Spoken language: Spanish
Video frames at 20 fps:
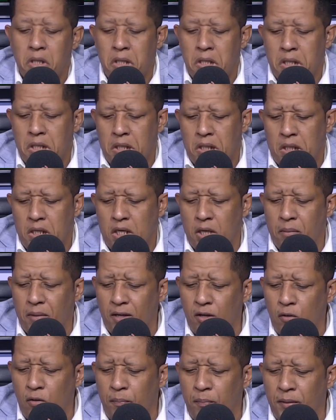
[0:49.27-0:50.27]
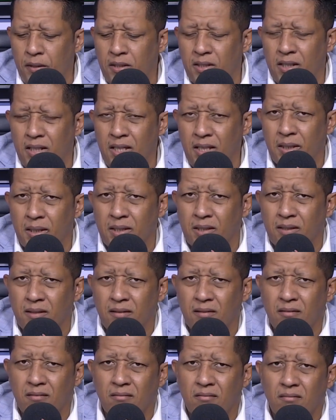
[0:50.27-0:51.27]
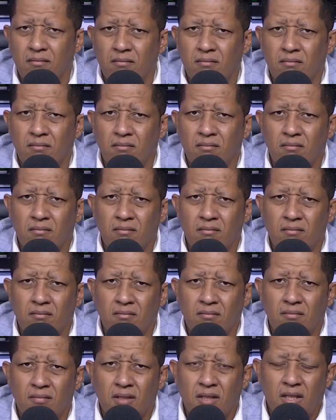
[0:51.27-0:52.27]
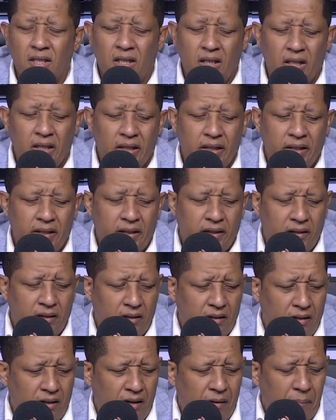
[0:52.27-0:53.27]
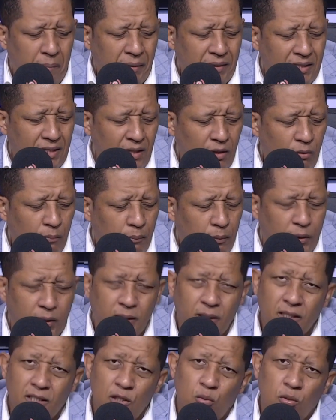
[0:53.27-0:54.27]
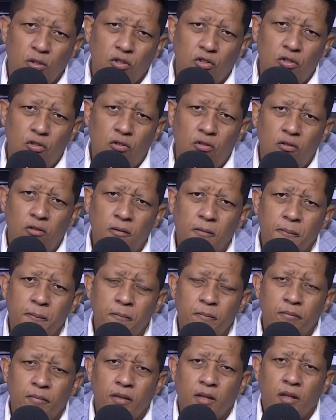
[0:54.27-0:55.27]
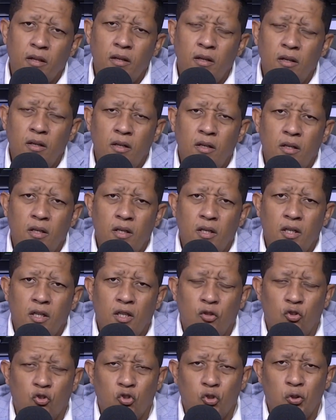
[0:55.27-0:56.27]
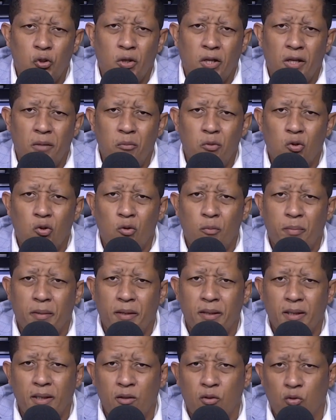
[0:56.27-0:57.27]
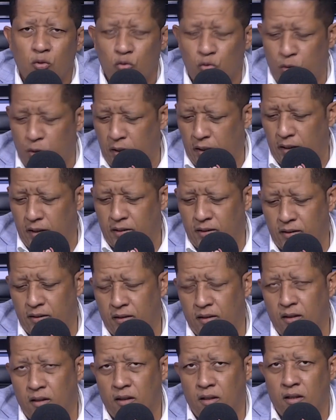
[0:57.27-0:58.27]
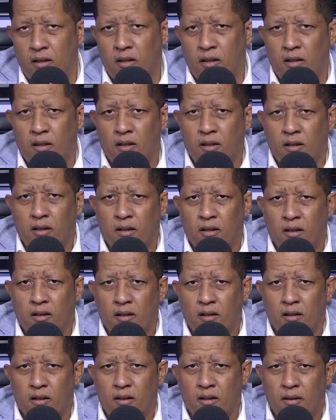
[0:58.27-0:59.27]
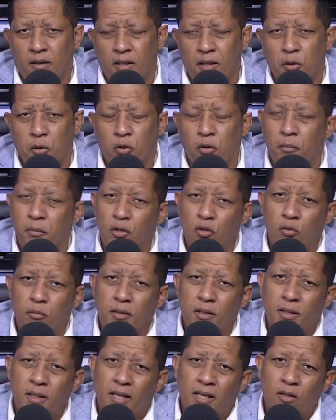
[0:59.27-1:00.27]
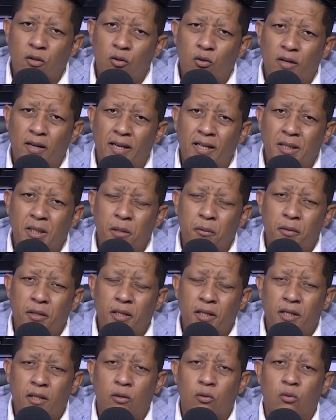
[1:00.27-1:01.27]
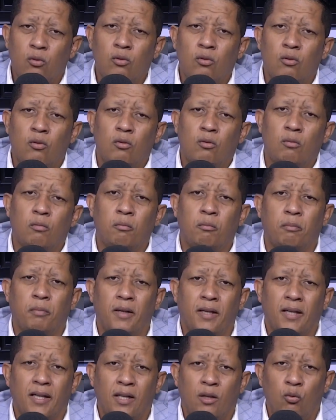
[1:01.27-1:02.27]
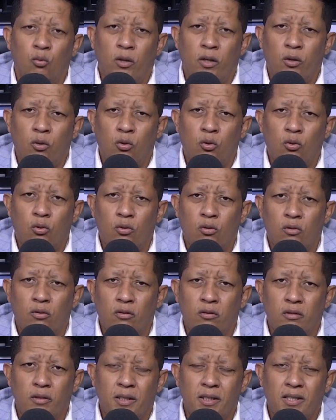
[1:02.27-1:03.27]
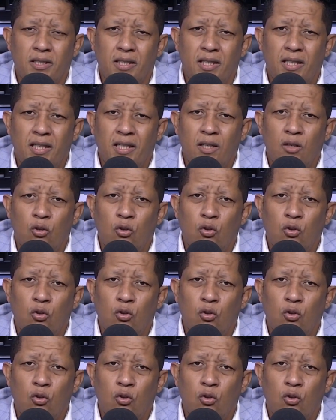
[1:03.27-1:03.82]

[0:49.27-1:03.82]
y a varios presidentes que han pasado por esta situación y nosotros queremos compartir con ustedes dentro de mi comentario este video para luego decirle los dos